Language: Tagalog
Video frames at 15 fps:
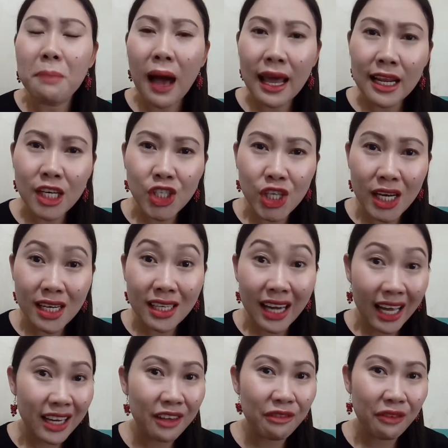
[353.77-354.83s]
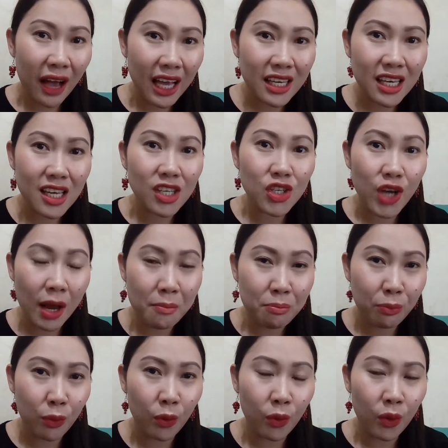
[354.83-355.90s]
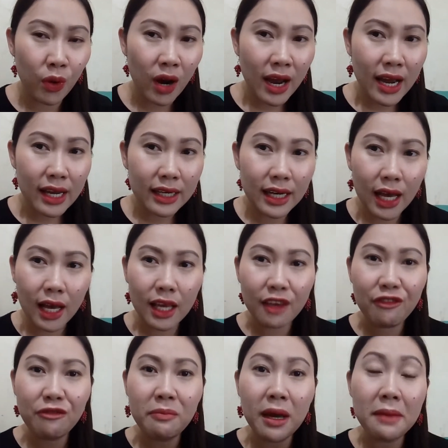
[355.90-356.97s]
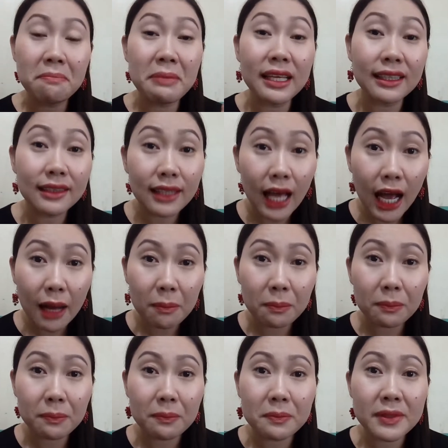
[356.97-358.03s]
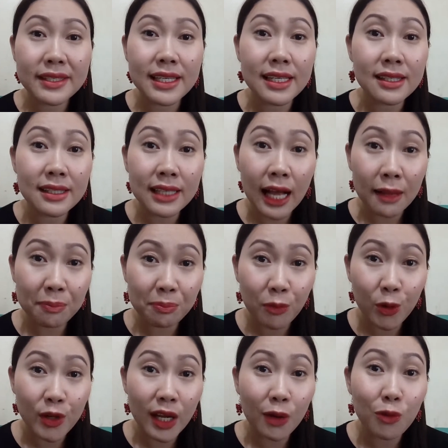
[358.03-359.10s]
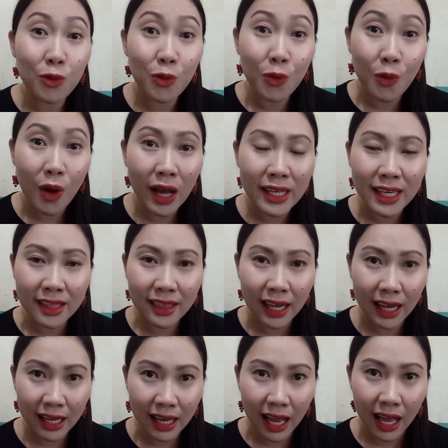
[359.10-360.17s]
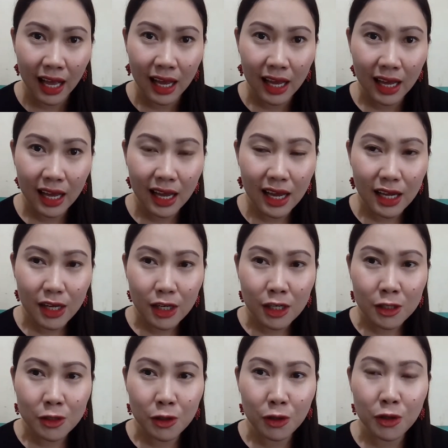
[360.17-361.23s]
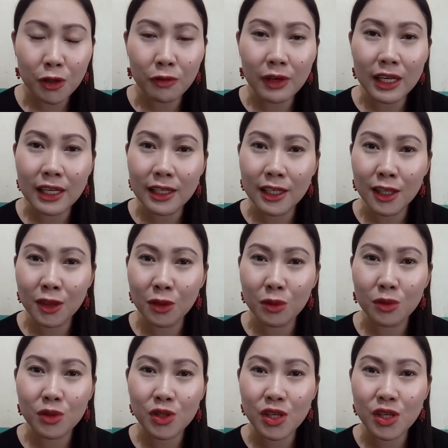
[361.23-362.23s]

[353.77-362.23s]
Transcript: para siyang clarifying shampoo na if may build up sa scalp mo, nakukuha niya talaga. So, you really need to